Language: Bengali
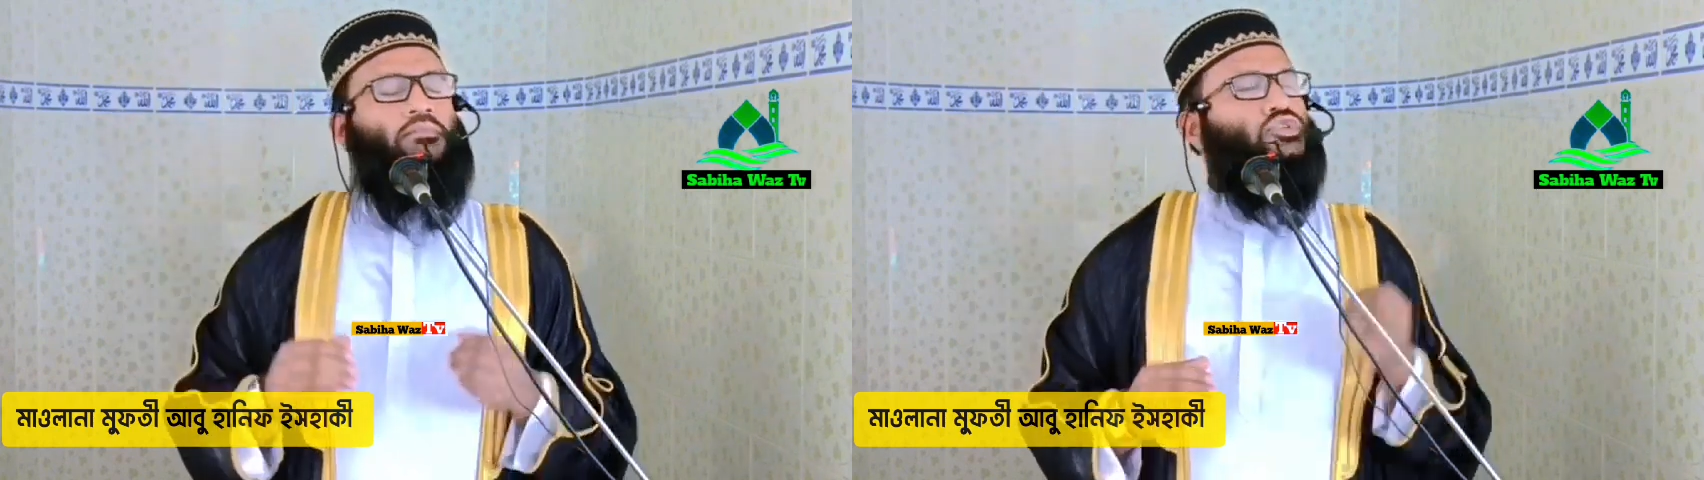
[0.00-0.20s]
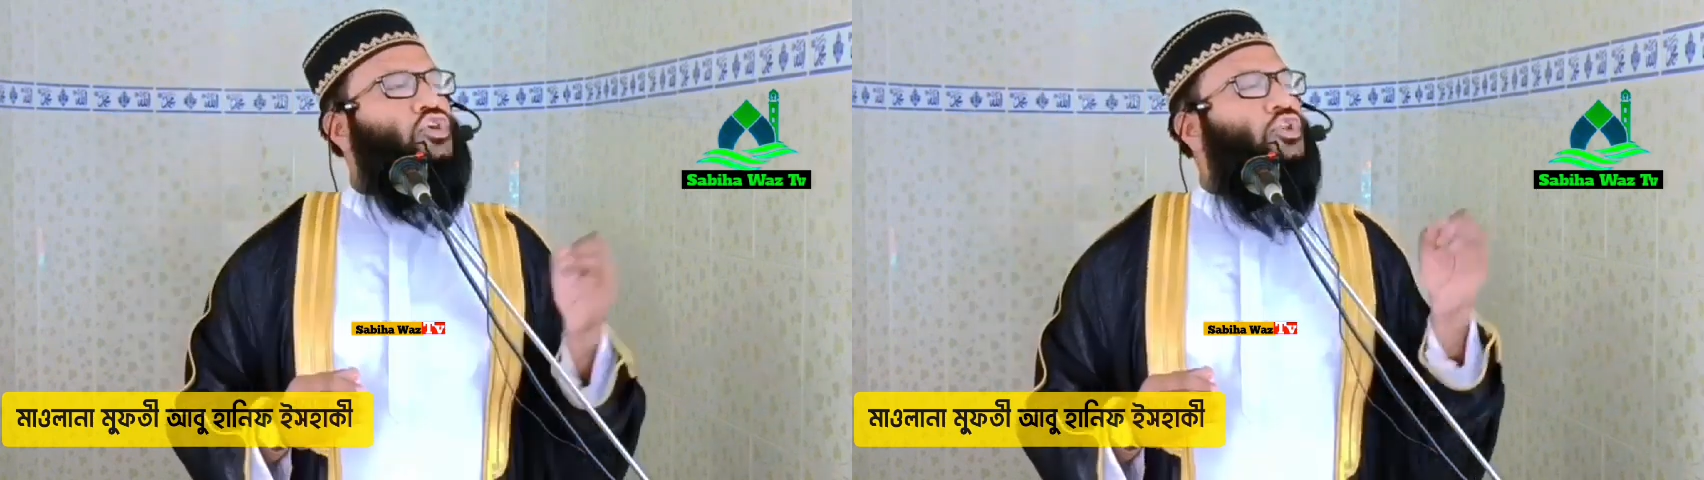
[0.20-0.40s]

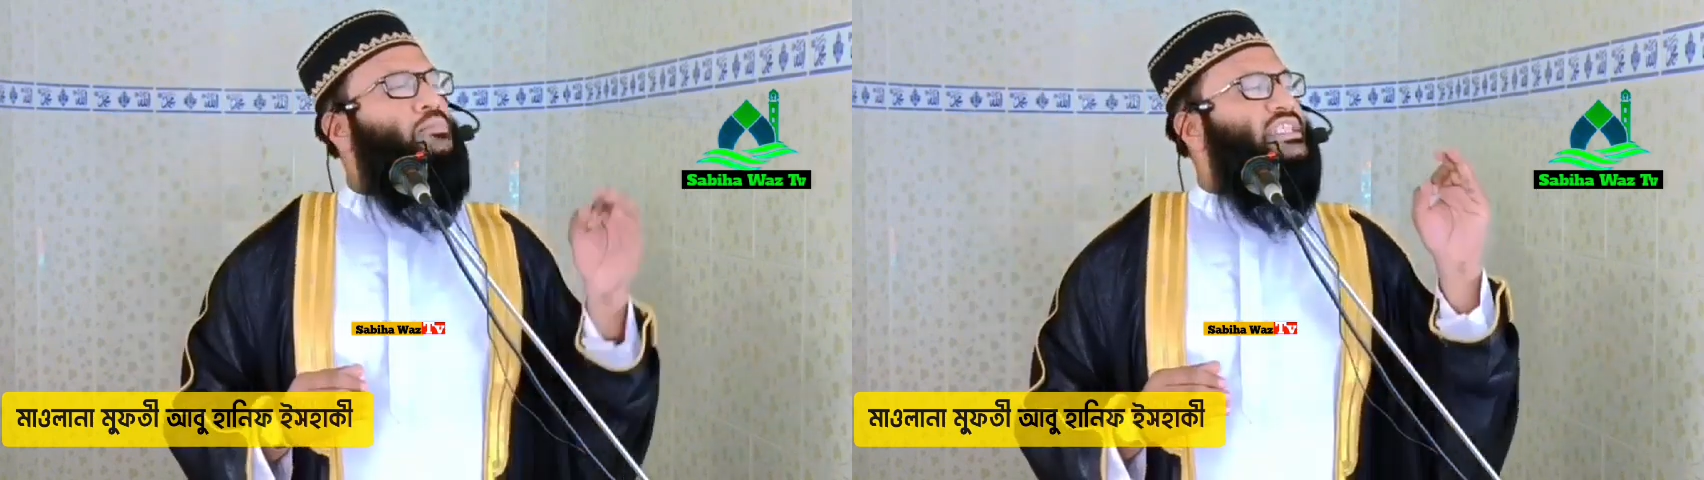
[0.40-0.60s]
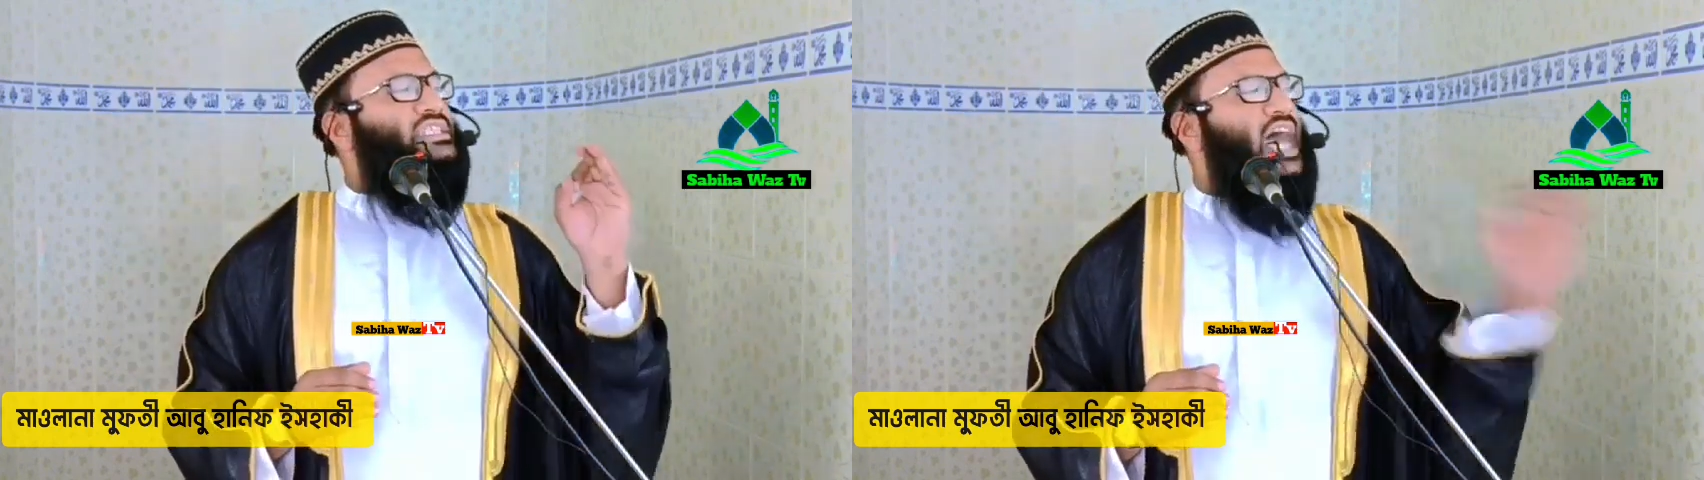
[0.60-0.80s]

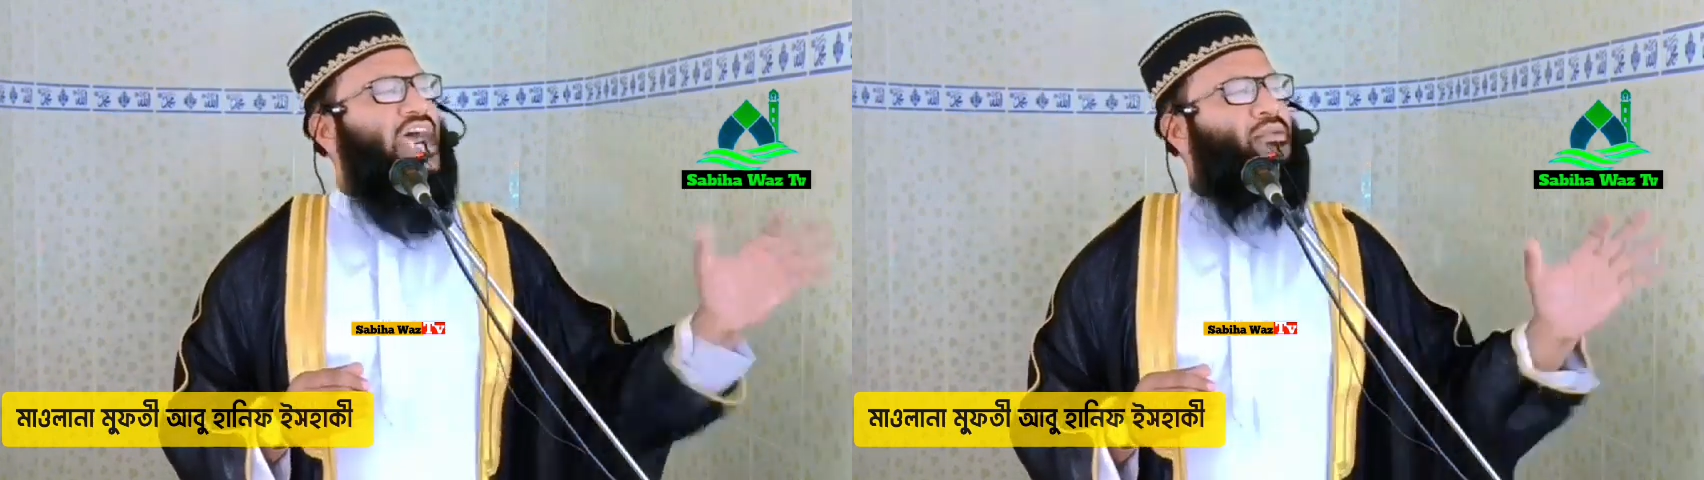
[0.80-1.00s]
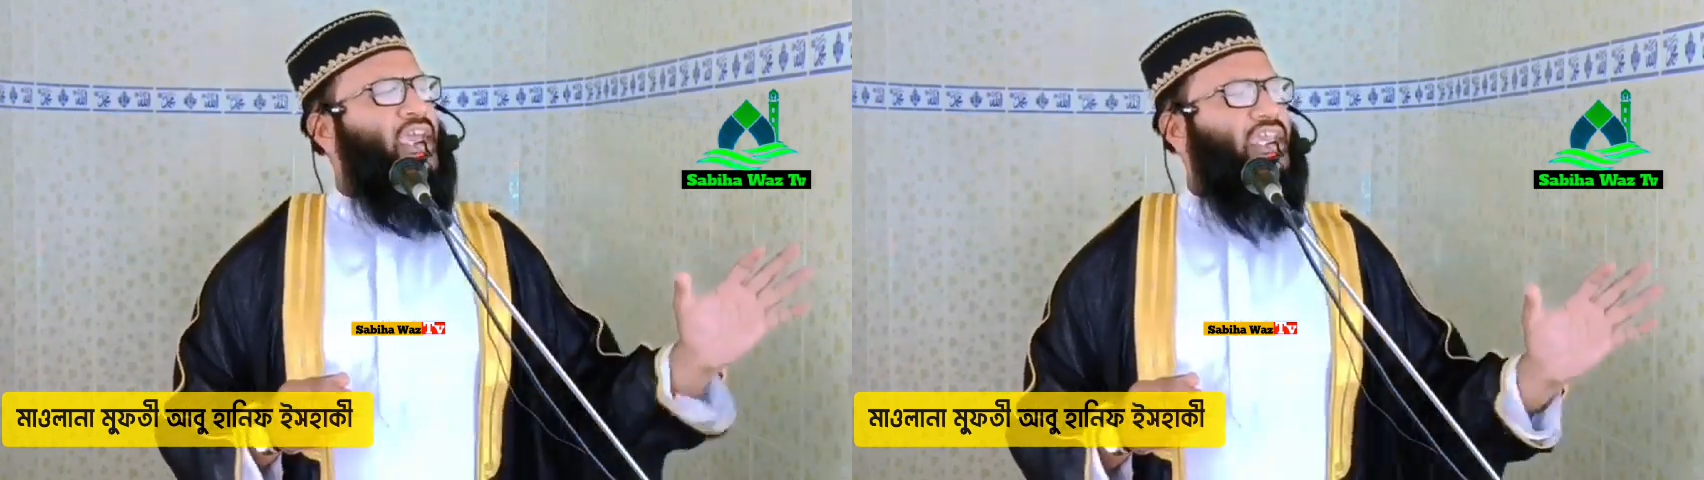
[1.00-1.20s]
মুসলমান
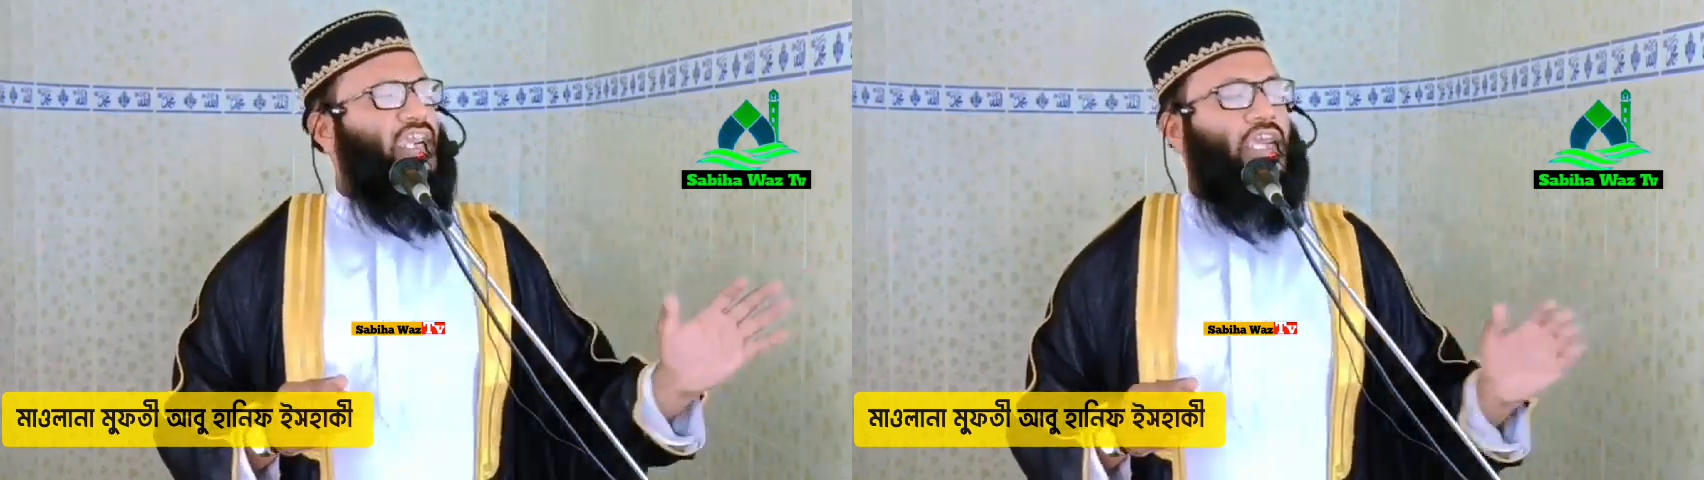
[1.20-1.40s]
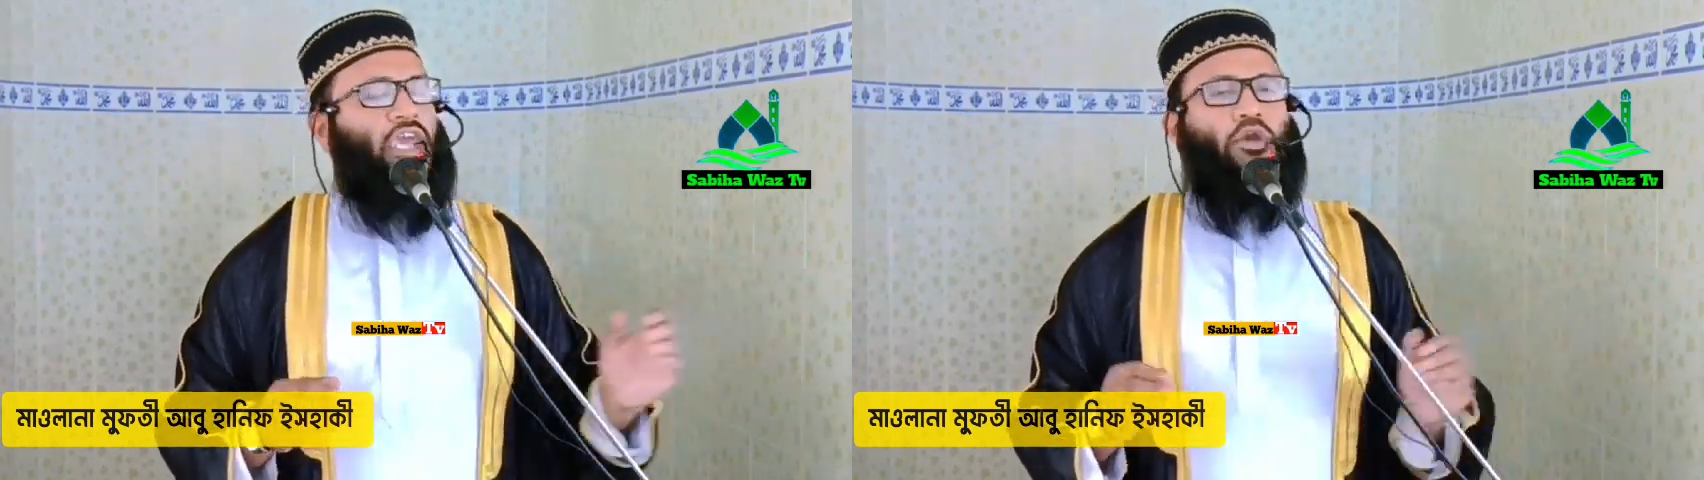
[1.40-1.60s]
ছাড়বে কি